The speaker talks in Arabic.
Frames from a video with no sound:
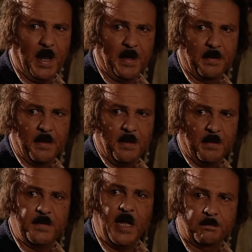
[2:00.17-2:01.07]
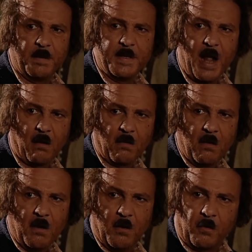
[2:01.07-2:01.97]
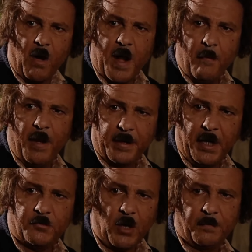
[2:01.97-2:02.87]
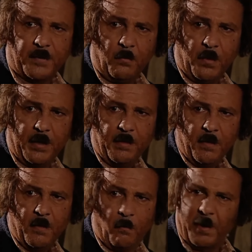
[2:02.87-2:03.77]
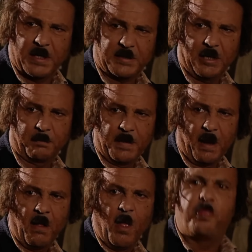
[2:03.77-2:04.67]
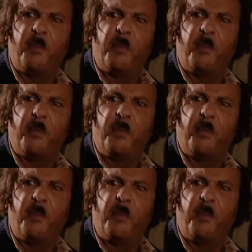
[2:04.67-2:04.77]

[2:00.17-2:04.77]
عليك زعلت منك لك انا وين رحت شو عم سوي والله زعلت منك